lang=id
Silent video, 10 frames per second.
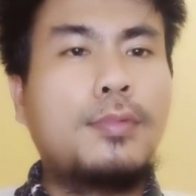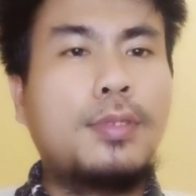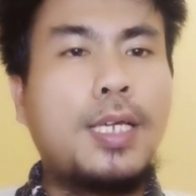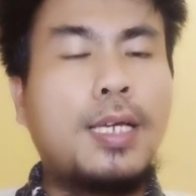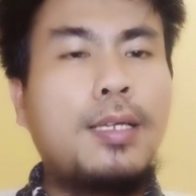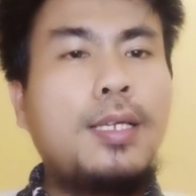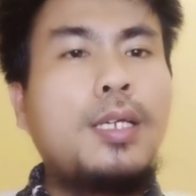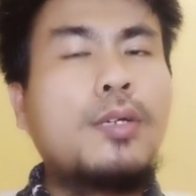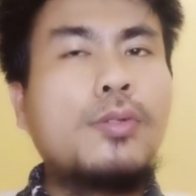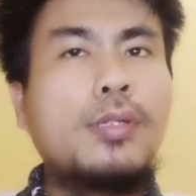Nah,
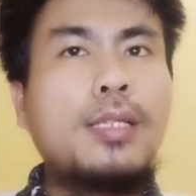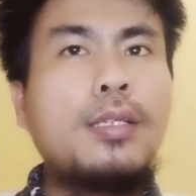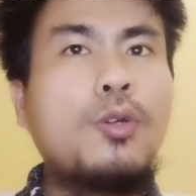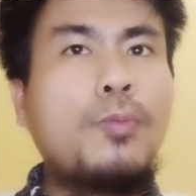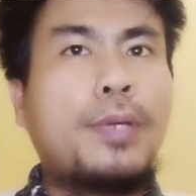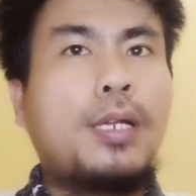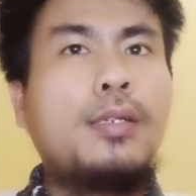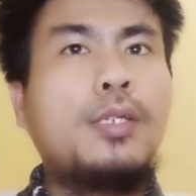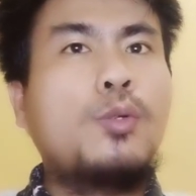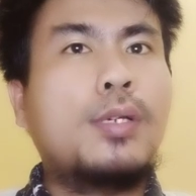Konstantinopel
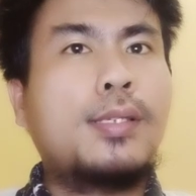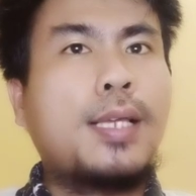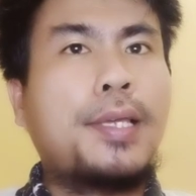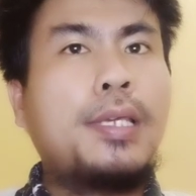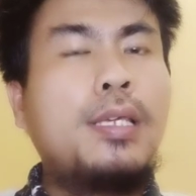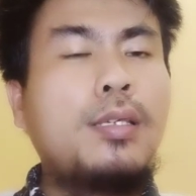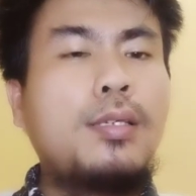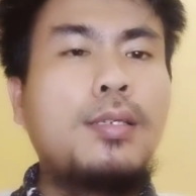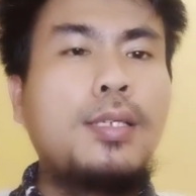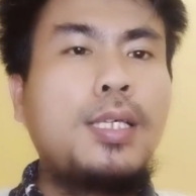dikuasai
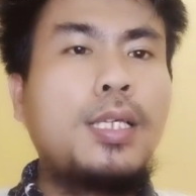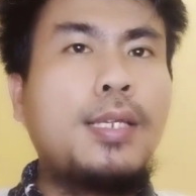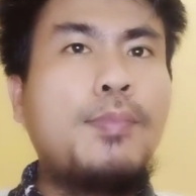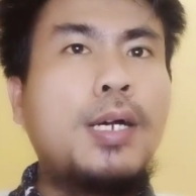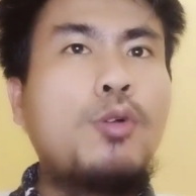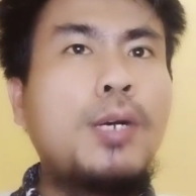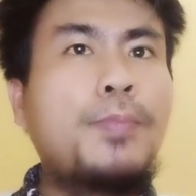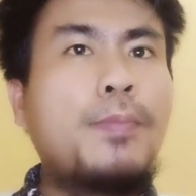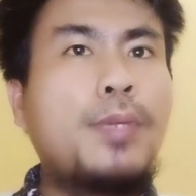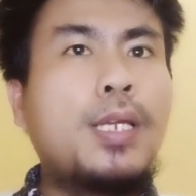di bawah
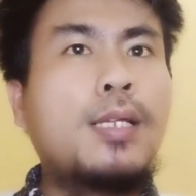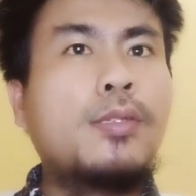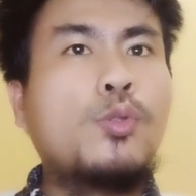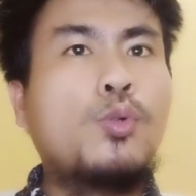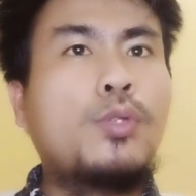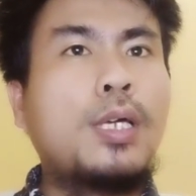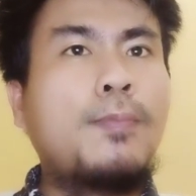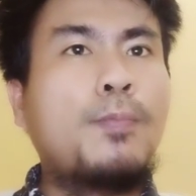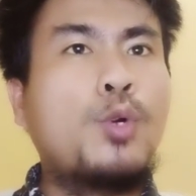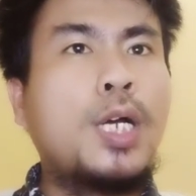pimpinan
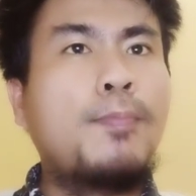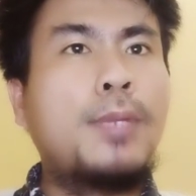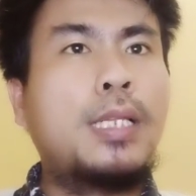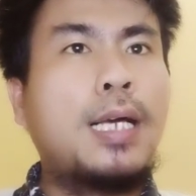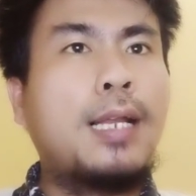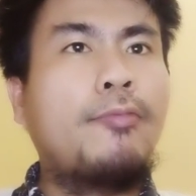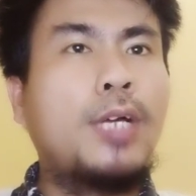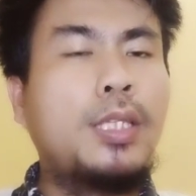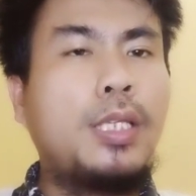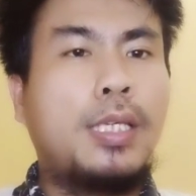Sultan Muhammad
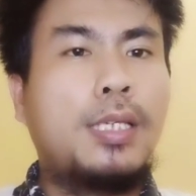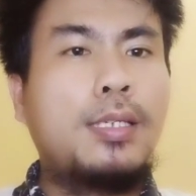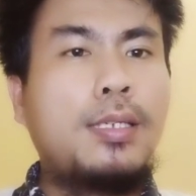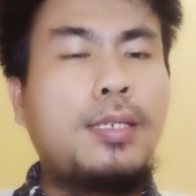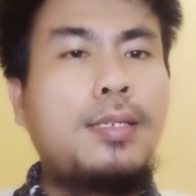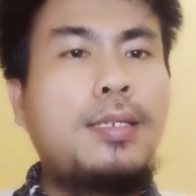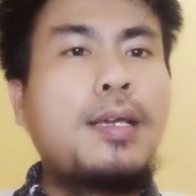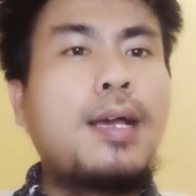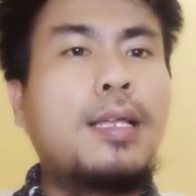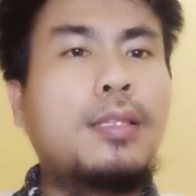Al-Fatih
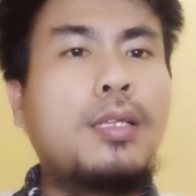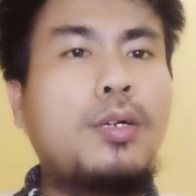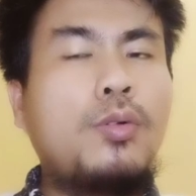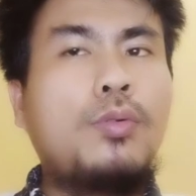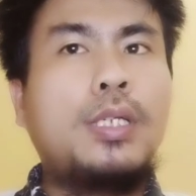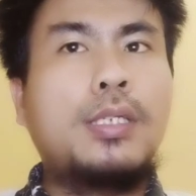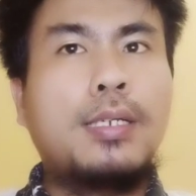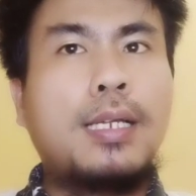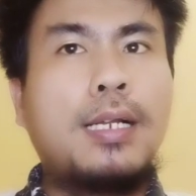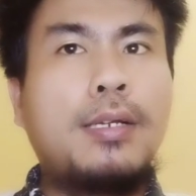atau
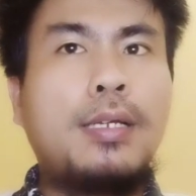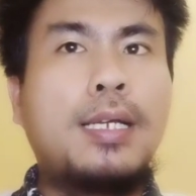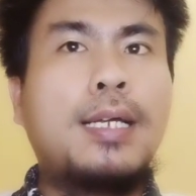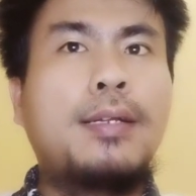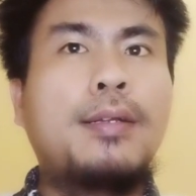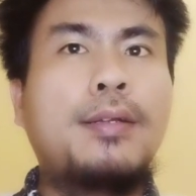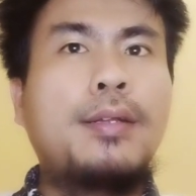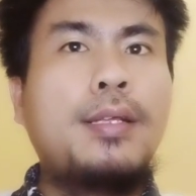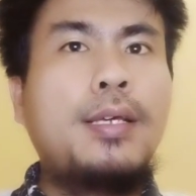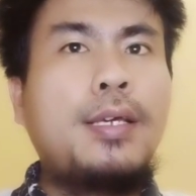dikenal dengan
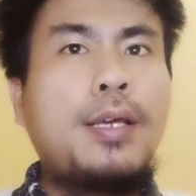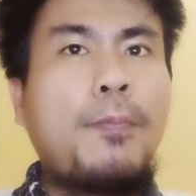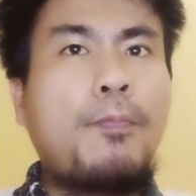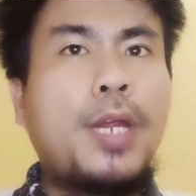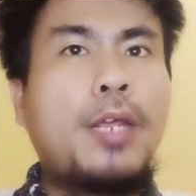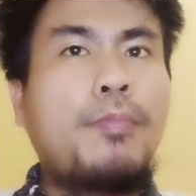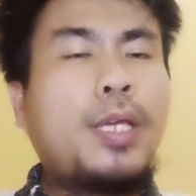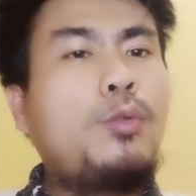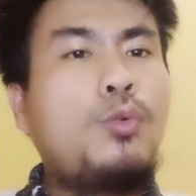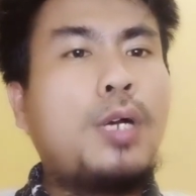
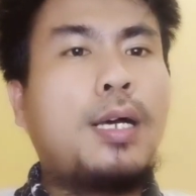Mehmed II.